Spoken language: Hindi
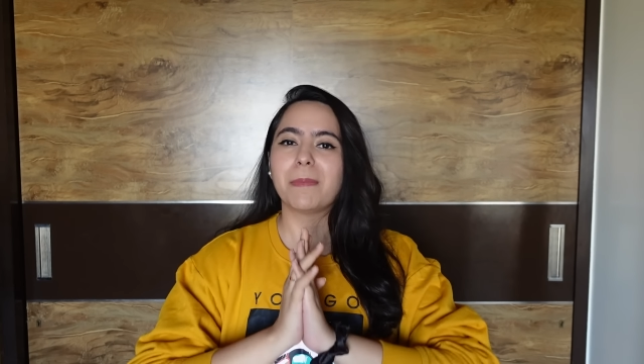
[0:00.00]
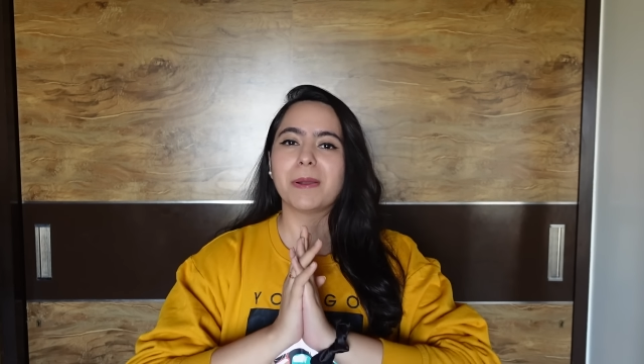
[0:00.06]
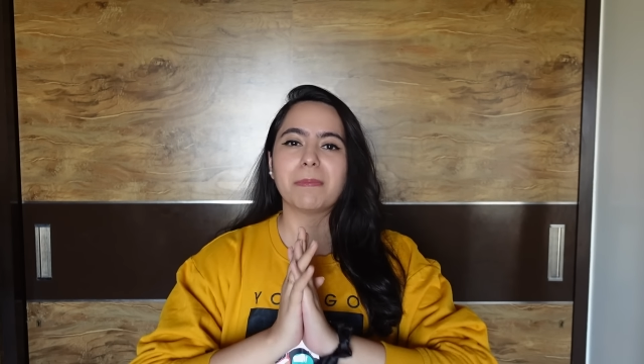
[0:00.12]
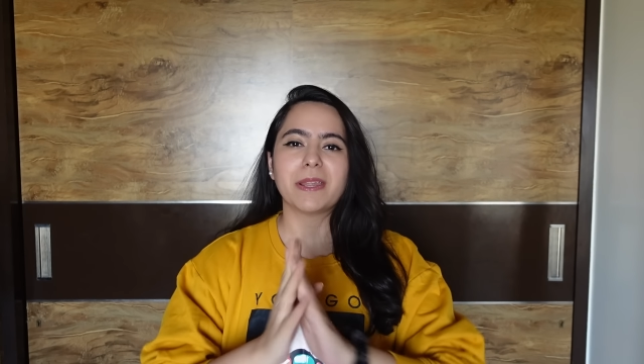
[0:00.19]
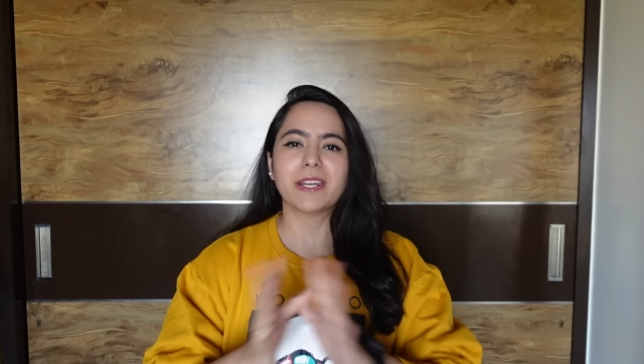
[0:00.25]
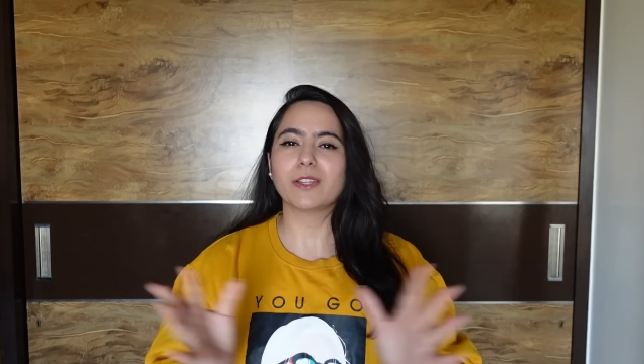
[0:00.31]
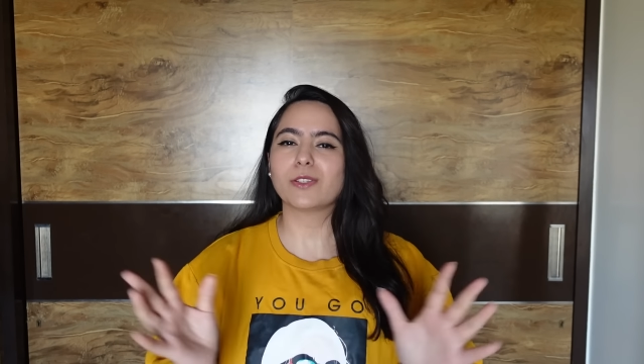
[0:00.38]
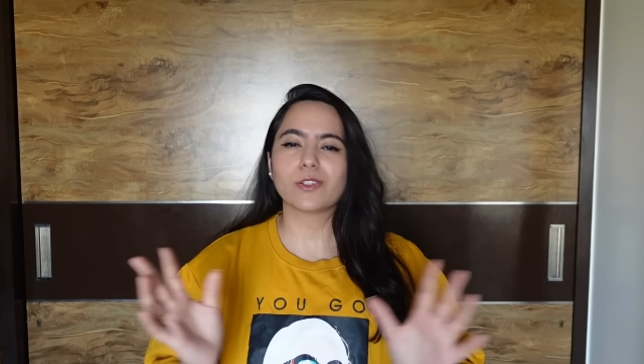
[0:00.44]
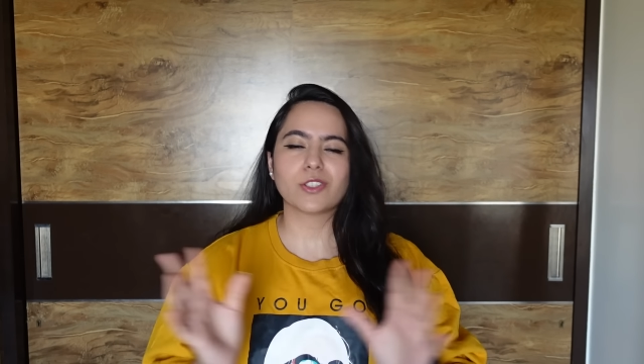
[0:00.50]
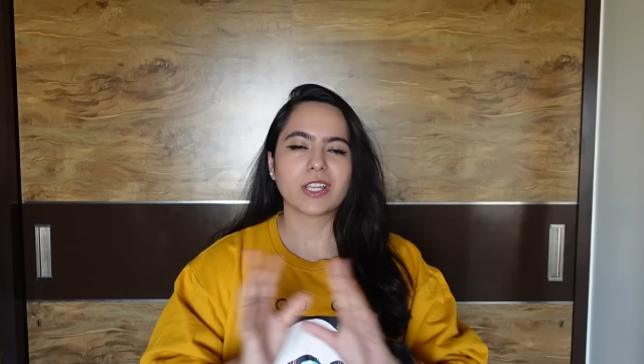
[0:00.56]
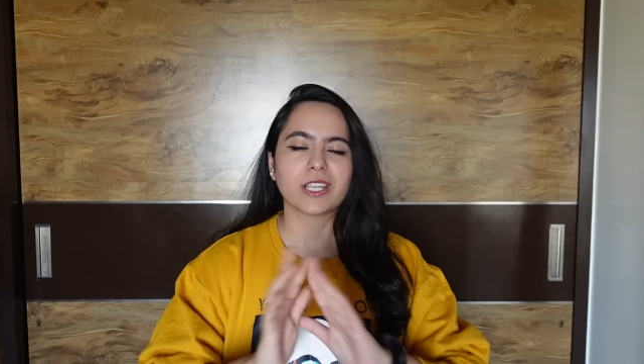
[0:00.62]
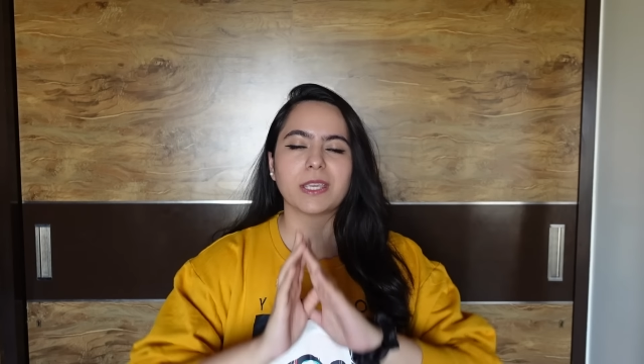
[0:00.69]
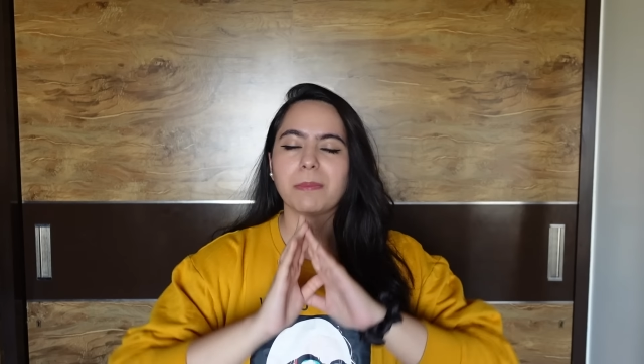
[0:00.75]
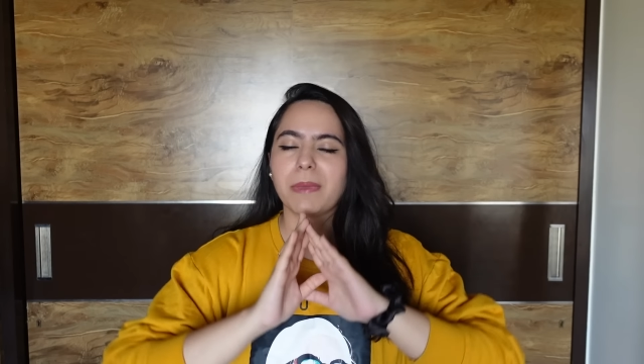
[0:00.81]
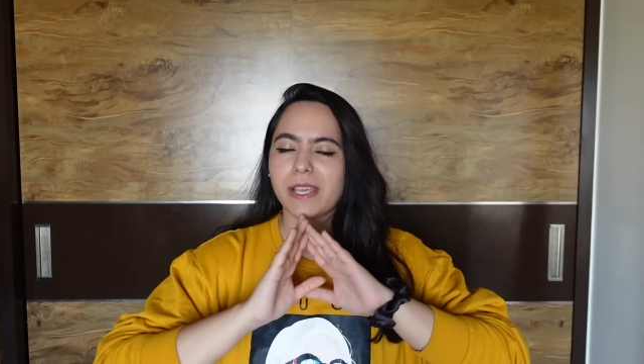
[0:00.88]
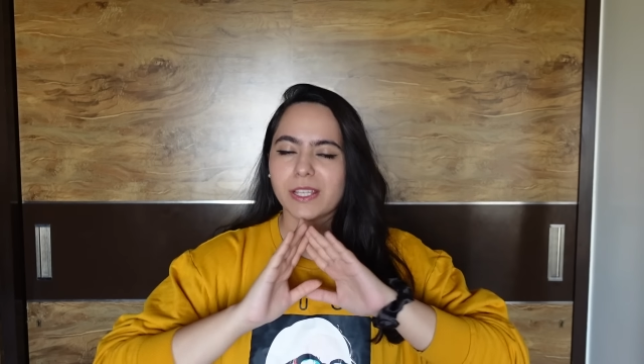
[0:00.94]
बट मैंने
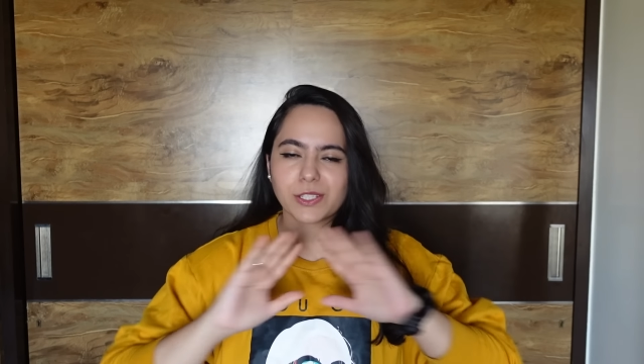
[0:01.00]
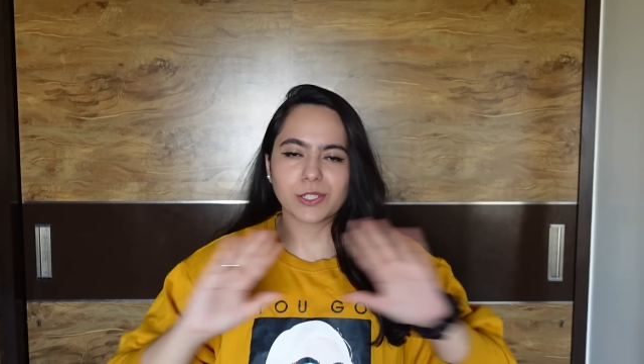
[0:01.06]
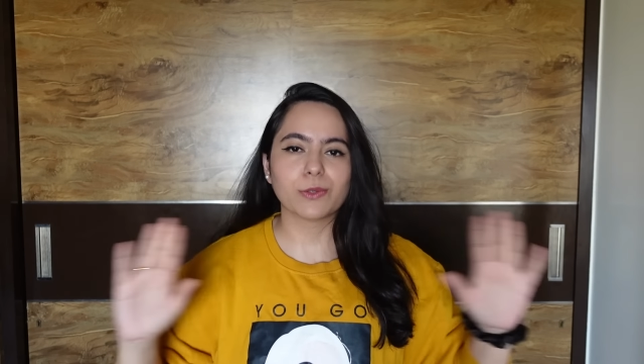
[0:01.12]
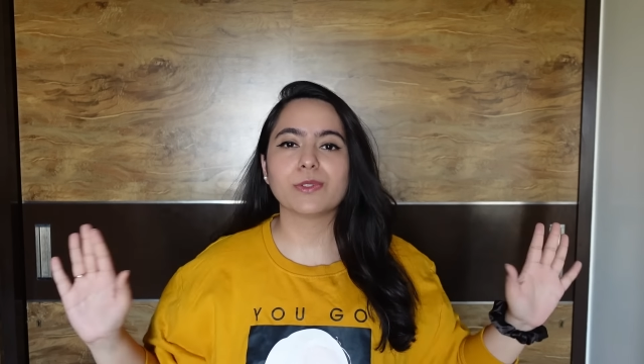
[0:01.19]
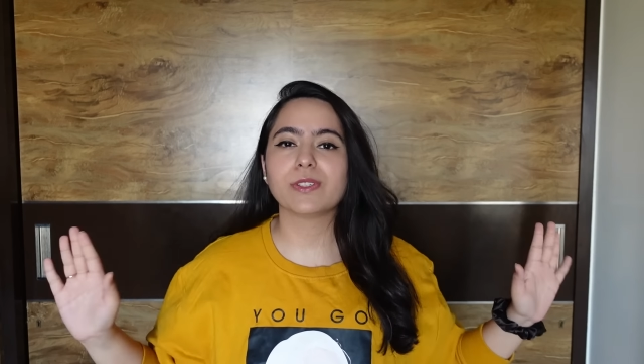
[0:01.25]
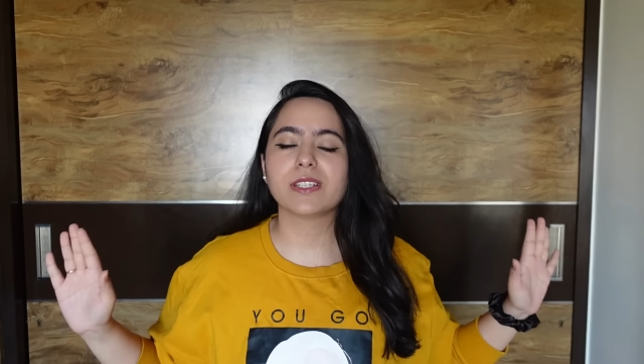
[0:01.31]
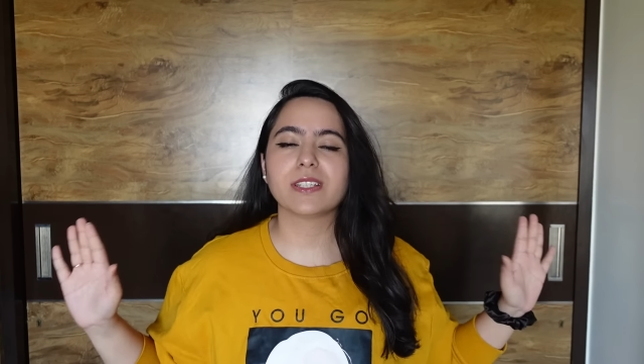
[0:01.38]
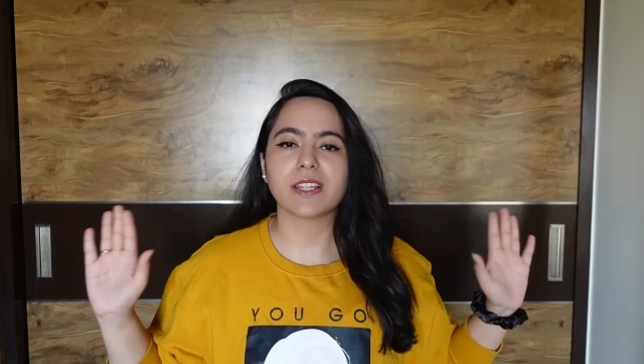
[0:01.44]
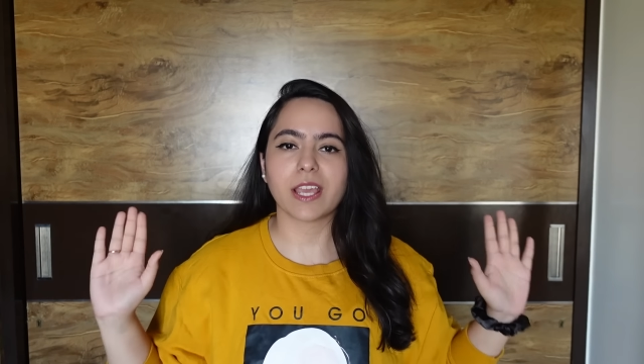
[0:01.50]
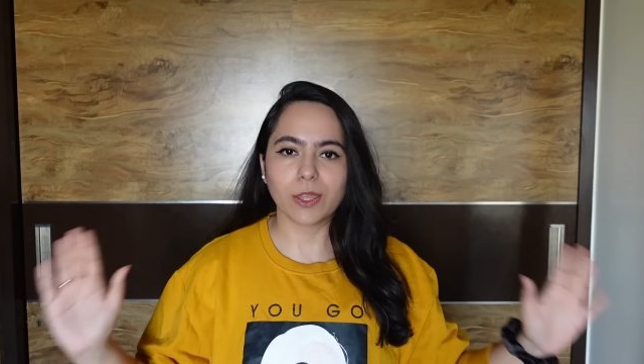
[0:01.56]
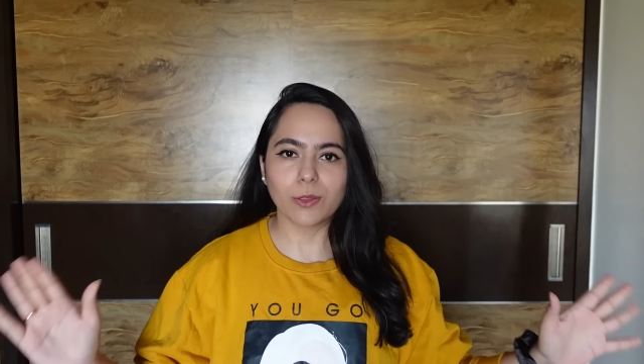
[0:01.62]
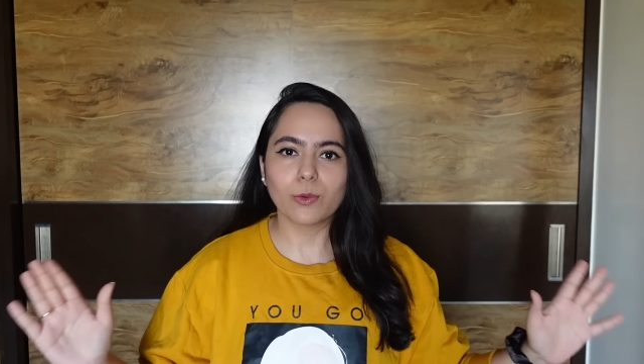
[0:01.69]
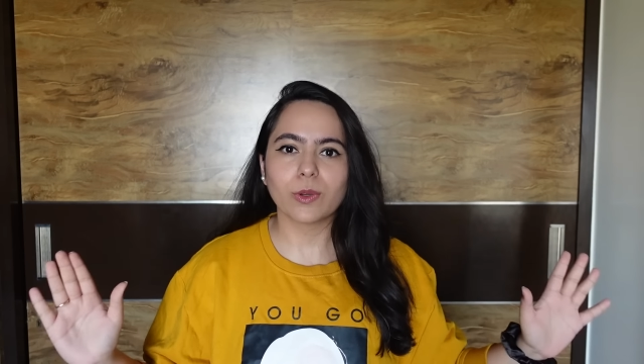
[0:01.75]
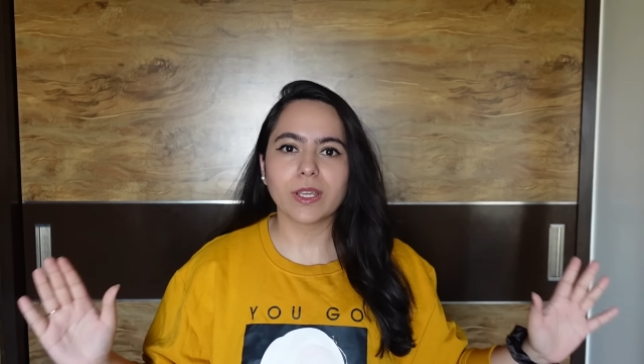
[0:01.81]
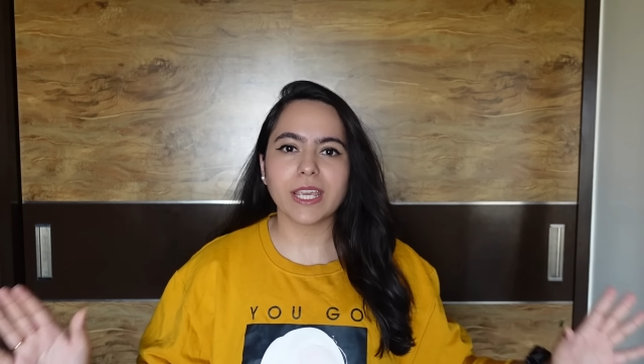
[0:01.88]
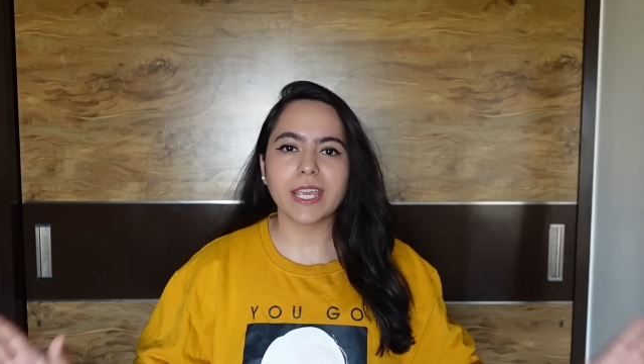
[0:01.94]
सोचा कि मैं एक्सक्यूजेज
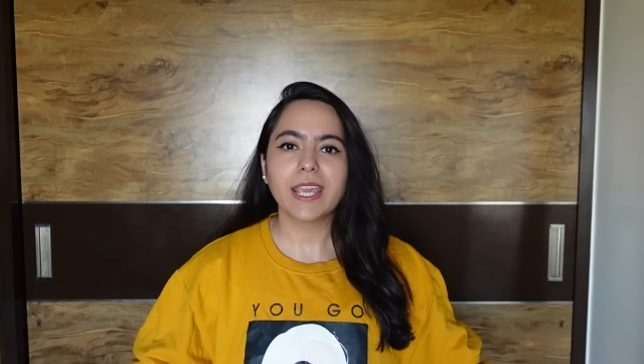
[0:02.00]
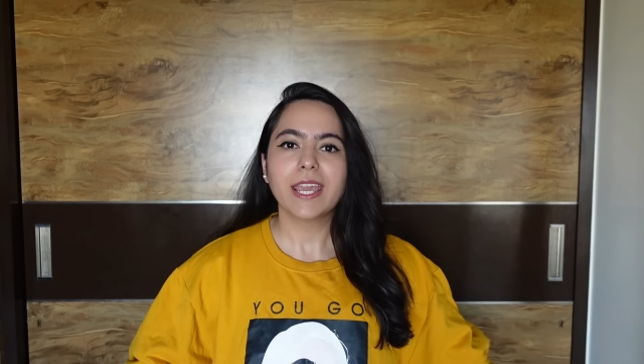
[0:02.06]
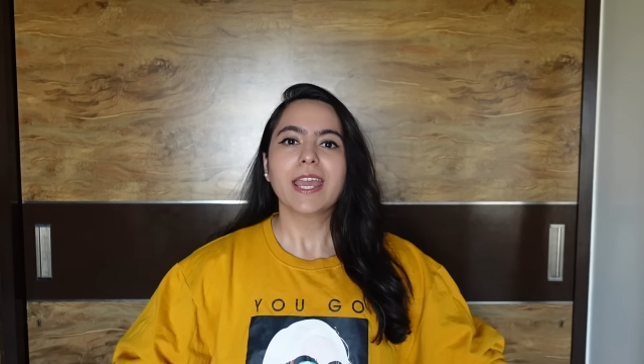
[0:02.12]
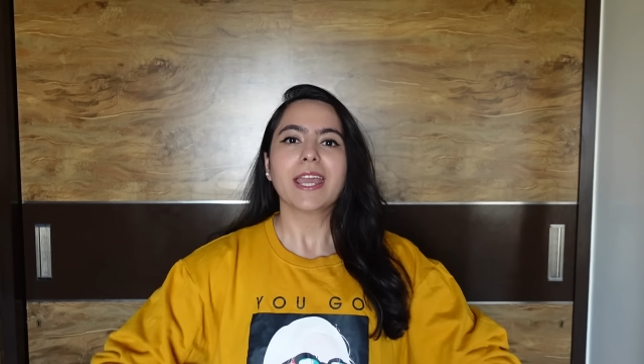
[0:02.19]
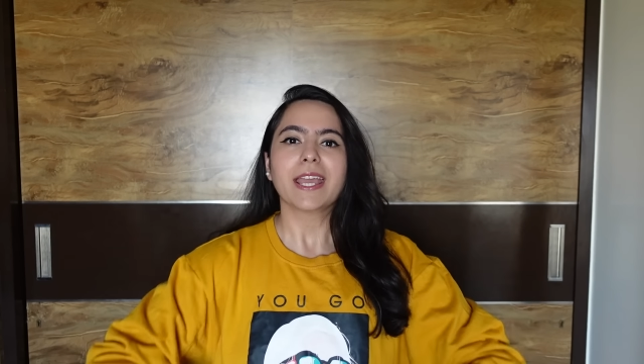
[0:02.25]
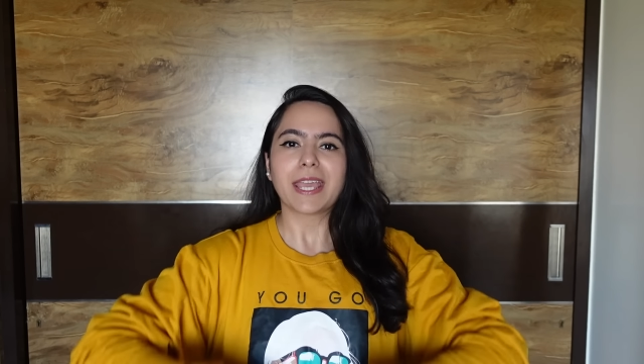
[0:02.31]
नहीं दूंगी